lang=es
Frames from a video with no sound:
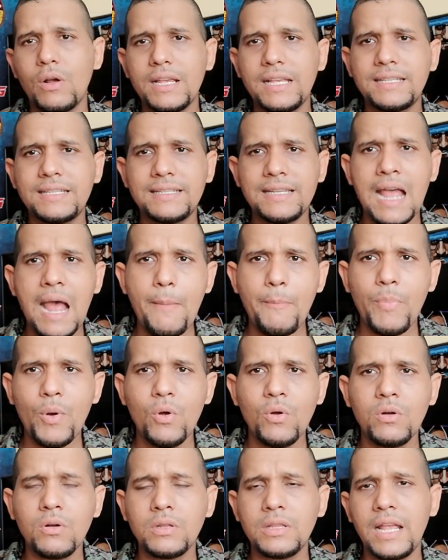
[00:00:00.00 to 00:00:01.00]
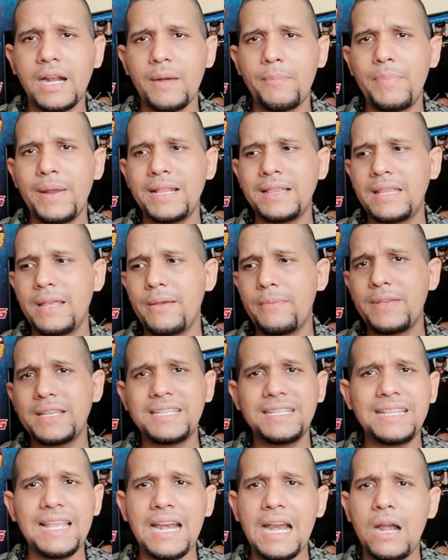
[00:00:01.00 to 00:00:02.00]
que es Japón, de repente
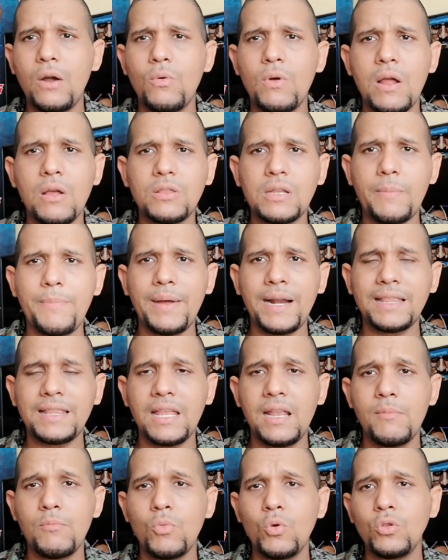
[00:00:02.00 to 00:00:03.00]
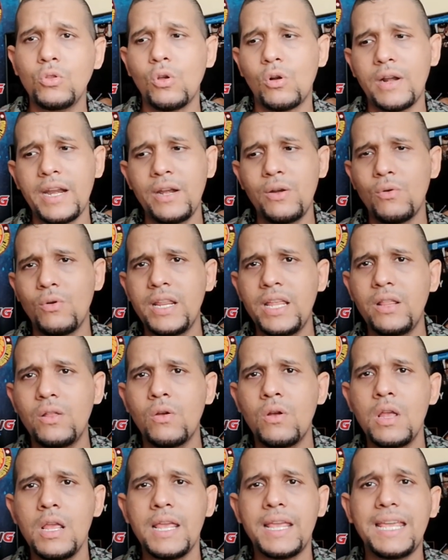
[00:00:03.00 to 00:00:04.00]
visitar alguna otra parte del mundo, Reino
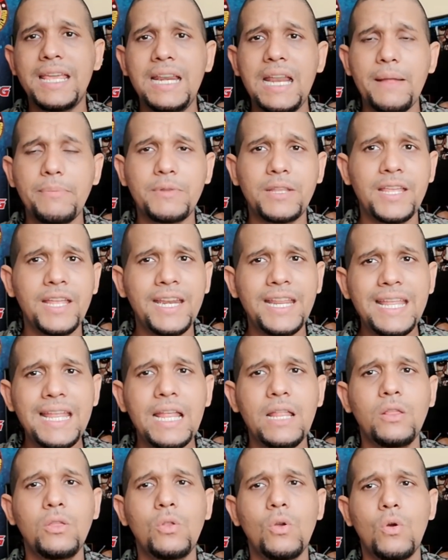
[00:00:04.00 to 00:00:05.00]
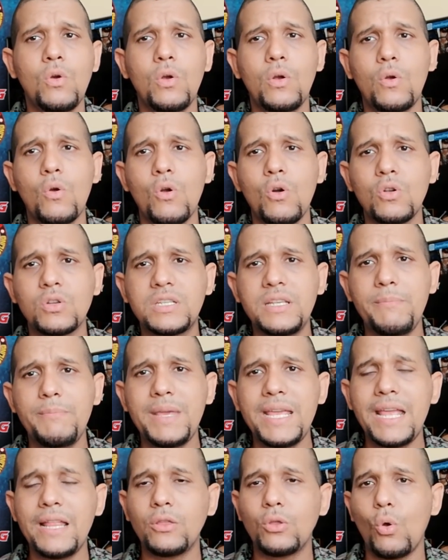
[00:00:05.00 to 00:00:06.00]
Unido, ir adquiriendo
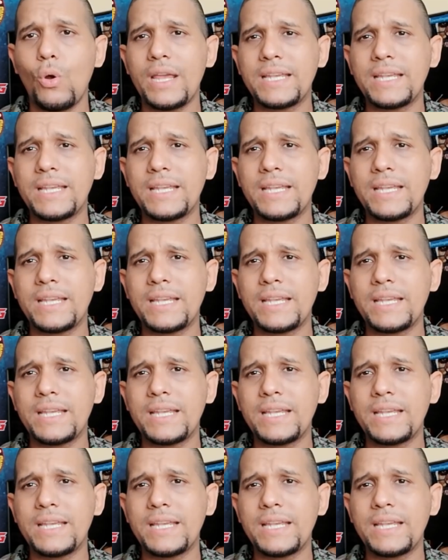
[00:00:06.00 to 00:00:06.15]
conocimiento,